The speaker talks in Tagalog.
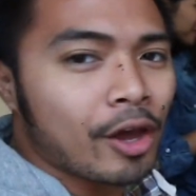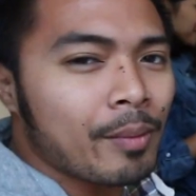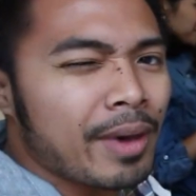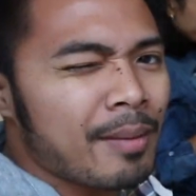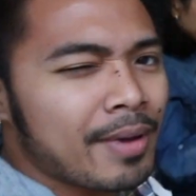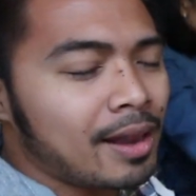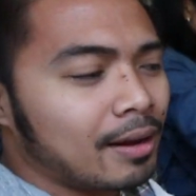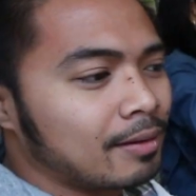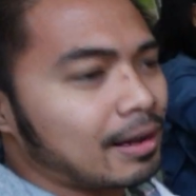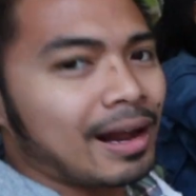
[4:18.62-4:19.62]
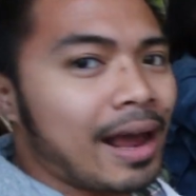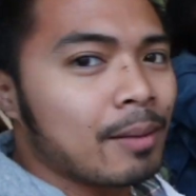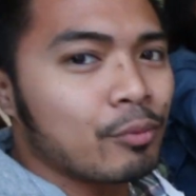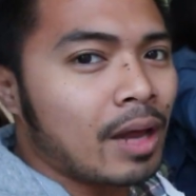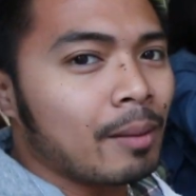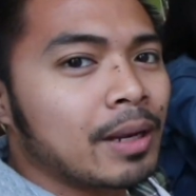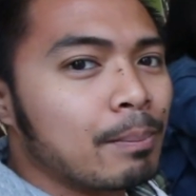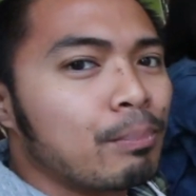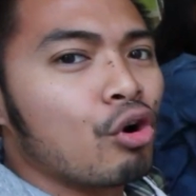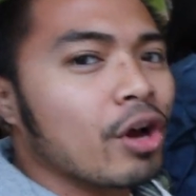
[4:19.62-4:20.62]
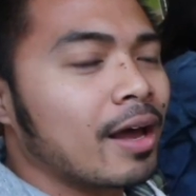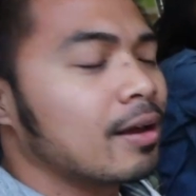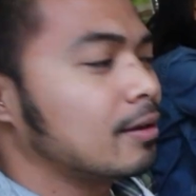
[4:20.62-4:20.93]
tayo maya-maya lang. Kakain muna kami ng bongga.